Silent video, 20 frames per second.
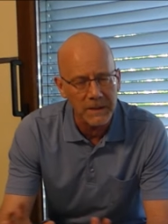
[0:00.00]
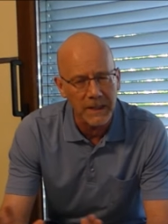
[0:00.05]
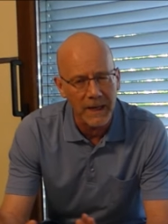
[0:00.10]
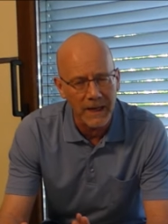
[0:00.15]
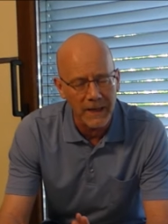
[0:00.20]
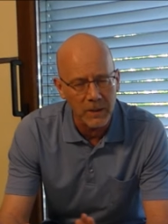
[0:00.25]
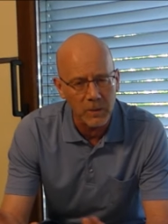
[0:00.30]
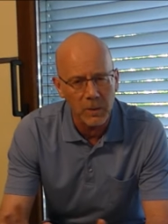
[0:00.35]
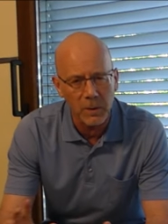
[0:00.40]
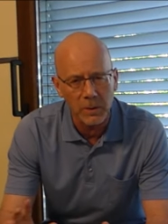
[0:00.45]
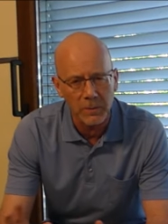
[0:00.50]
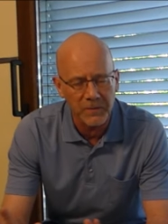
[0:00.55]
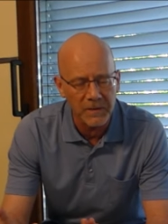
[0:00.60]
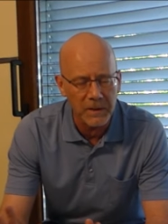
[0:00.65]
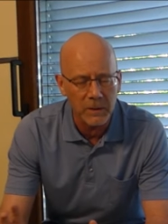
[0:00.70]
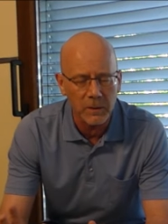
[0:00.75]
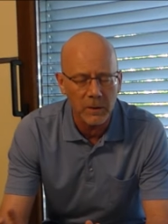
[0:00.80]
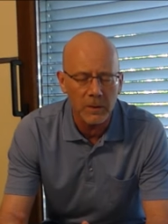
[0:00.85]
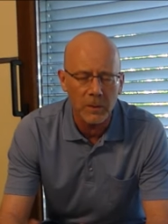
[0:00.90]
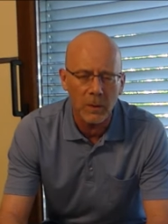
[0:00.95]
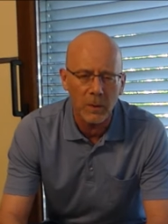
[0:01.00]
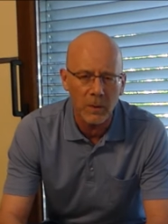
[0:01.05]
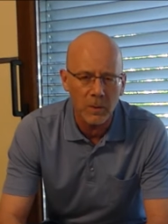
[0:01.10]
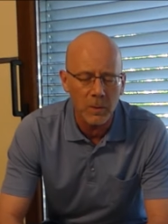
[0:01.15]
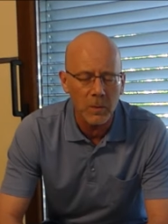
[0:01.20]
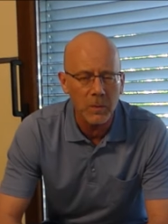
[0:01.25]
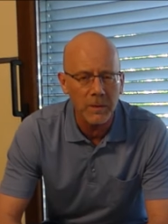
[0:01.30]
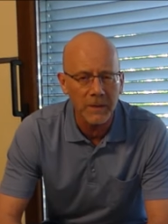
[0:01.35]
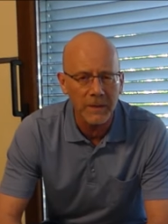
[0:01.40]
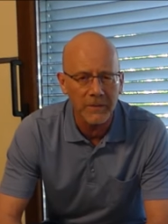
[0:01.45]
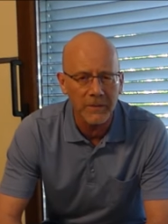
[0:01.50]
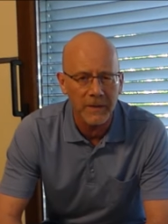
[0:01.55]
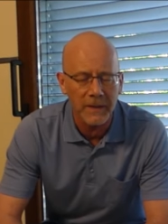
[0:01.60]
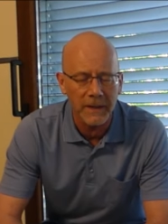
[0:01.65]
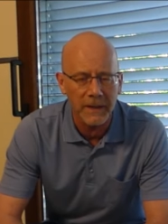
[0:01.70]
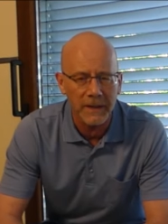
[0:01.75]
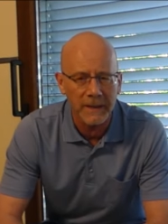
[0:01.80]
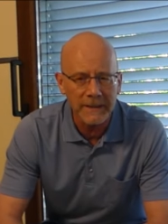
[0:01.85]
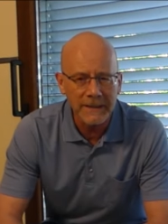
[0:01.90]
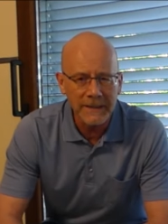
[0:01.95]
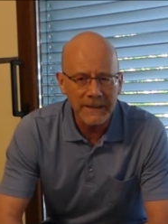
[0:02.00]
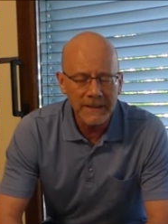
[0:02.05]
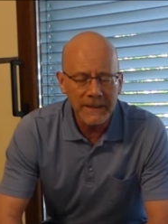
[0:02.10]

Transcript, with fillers: 300, 400 Euro ungefähr.